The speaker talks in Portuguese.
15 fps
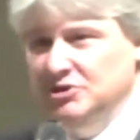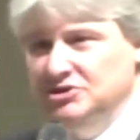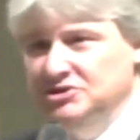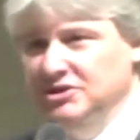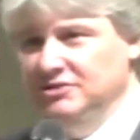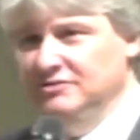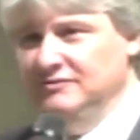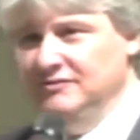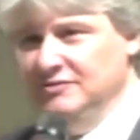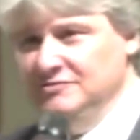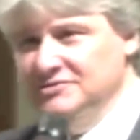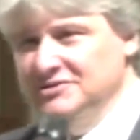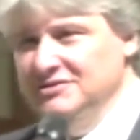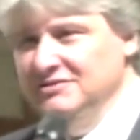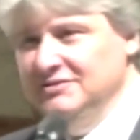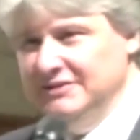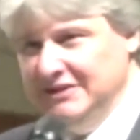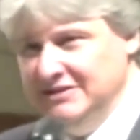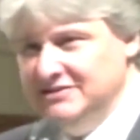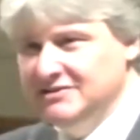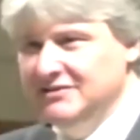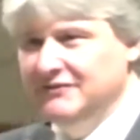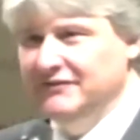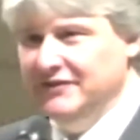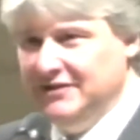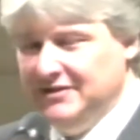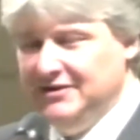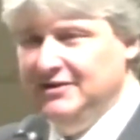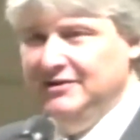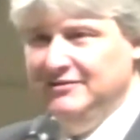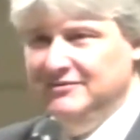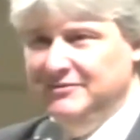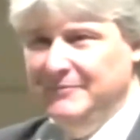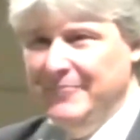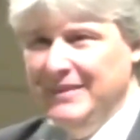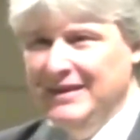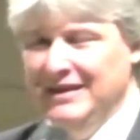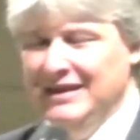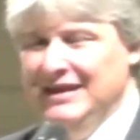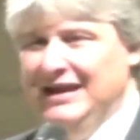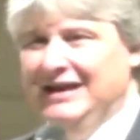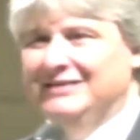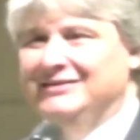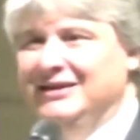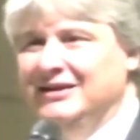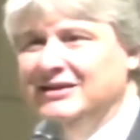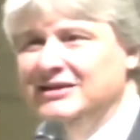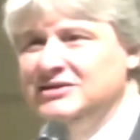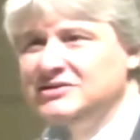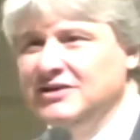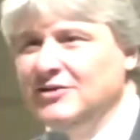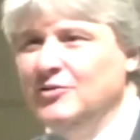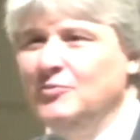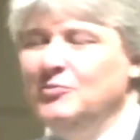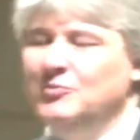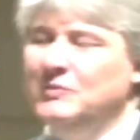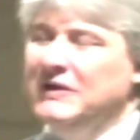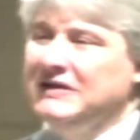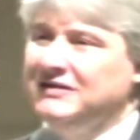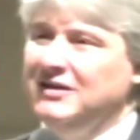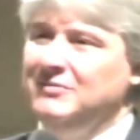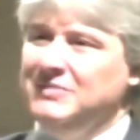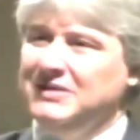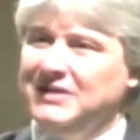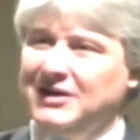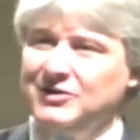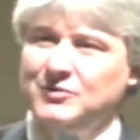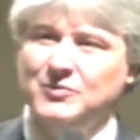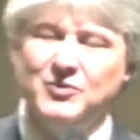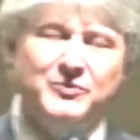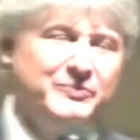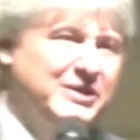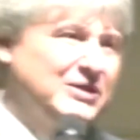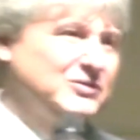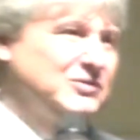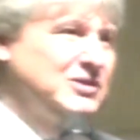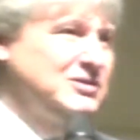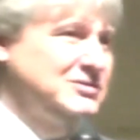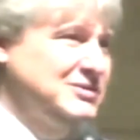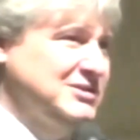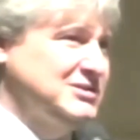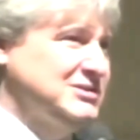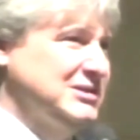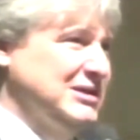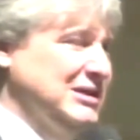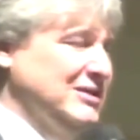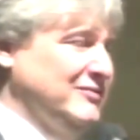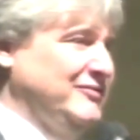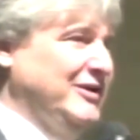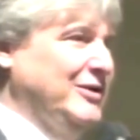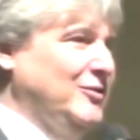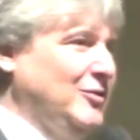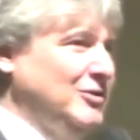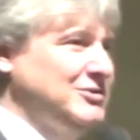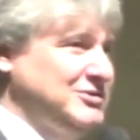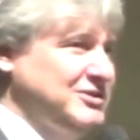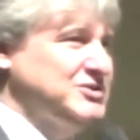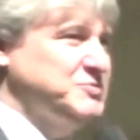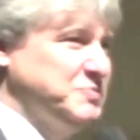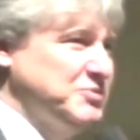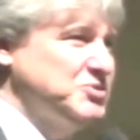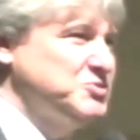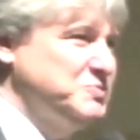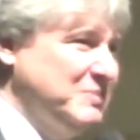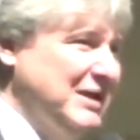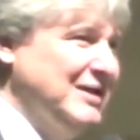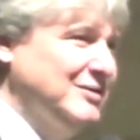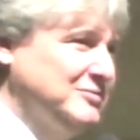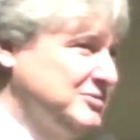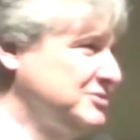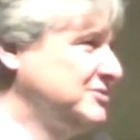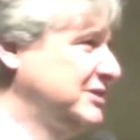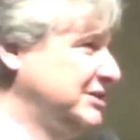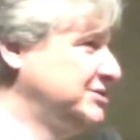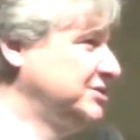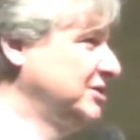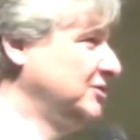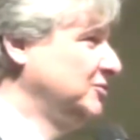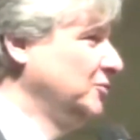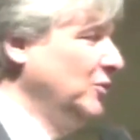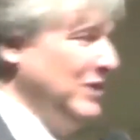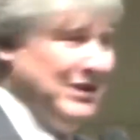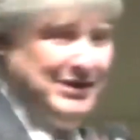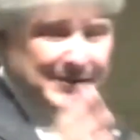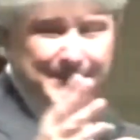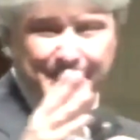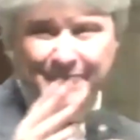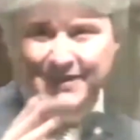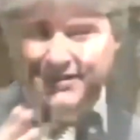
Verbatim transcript: do Egito vão se intensificando até que chega um determinado momento que diz, Faraó diz para os magos do Egito: Olha,